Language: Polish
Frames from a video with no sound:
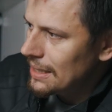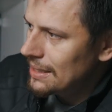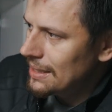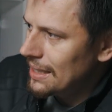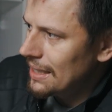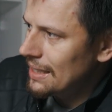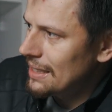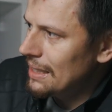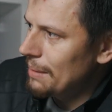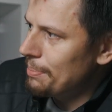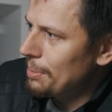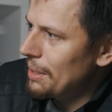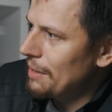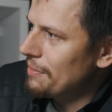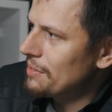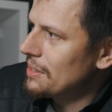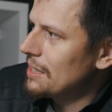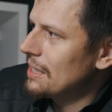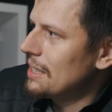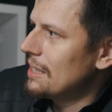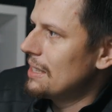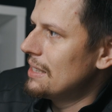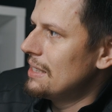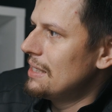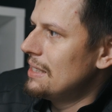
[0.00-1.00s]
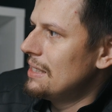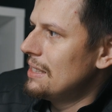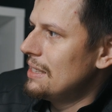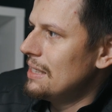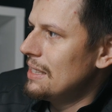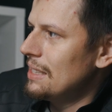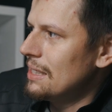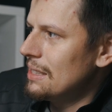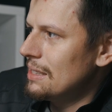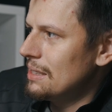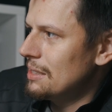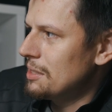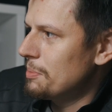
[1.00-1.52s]
Tak naprawdę
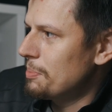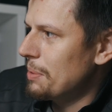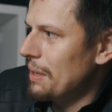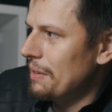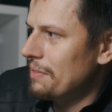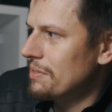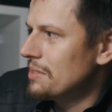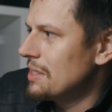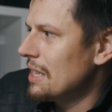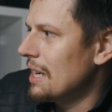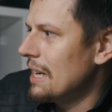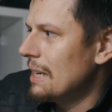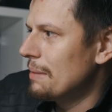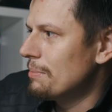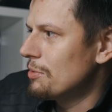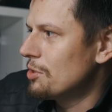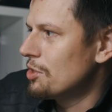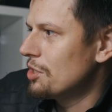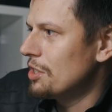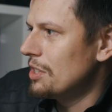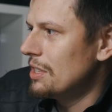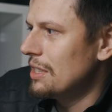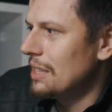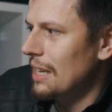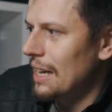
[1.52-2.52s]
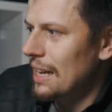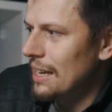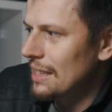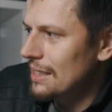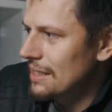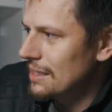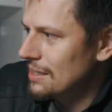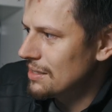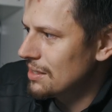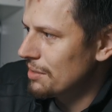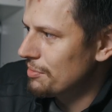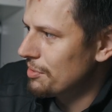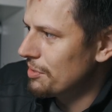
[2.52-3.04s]
nie sprawdzałem, czy
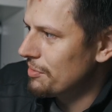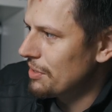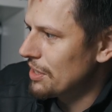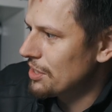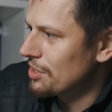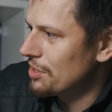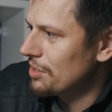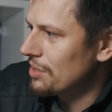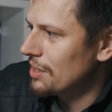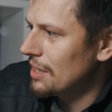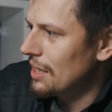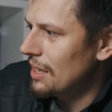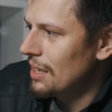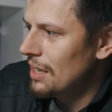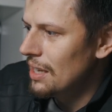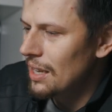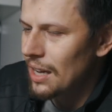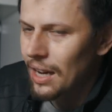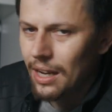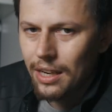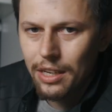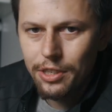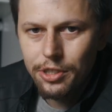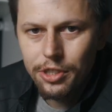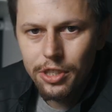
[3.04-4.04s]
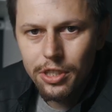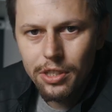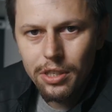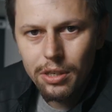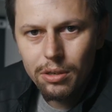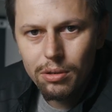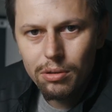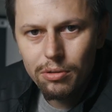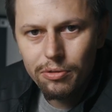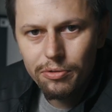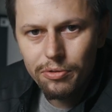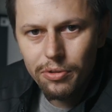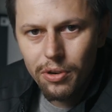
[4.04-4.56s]
idealnie jest to wyważone, ale
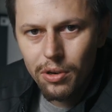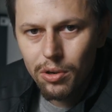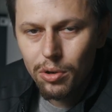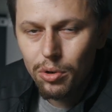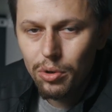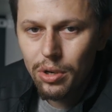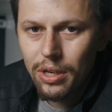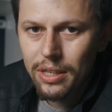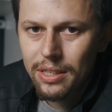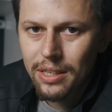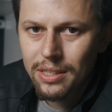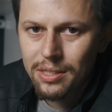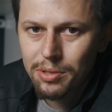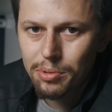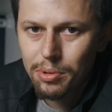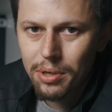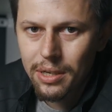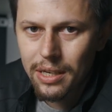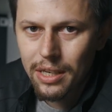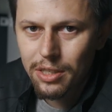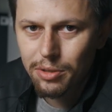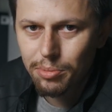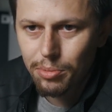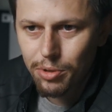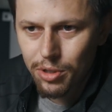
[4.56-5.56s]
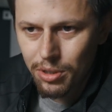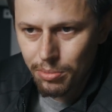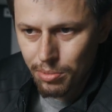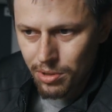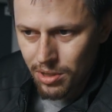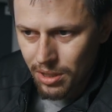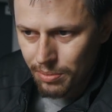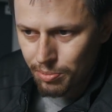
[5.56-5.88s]
silników w ogóle nie słychać, możemy